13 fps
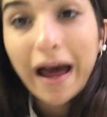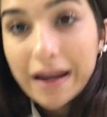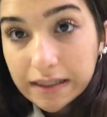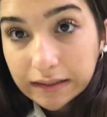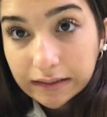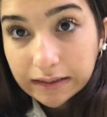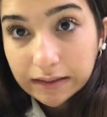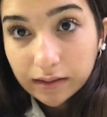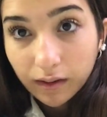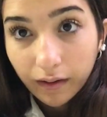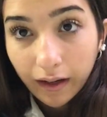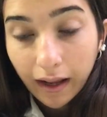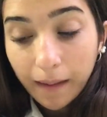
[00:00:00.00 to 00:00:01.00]
a
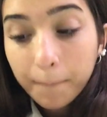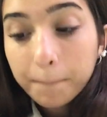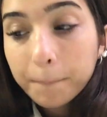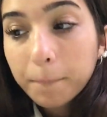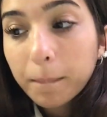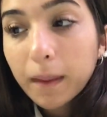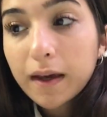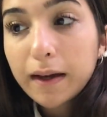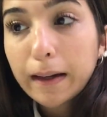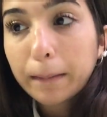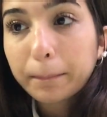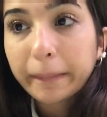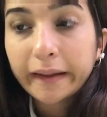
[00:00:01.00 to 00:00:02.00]
lezione
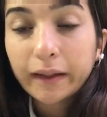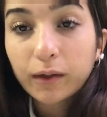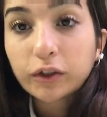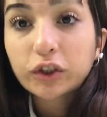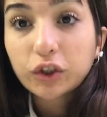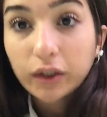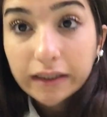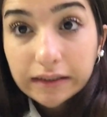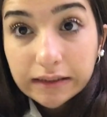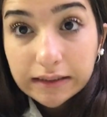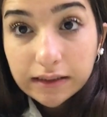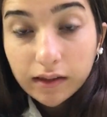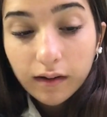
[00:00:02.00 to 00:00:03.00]
perché oggi ho
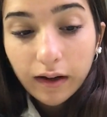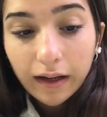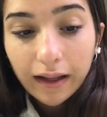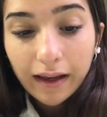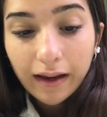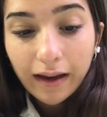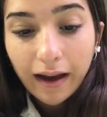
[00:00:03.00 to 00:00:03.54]
lezione,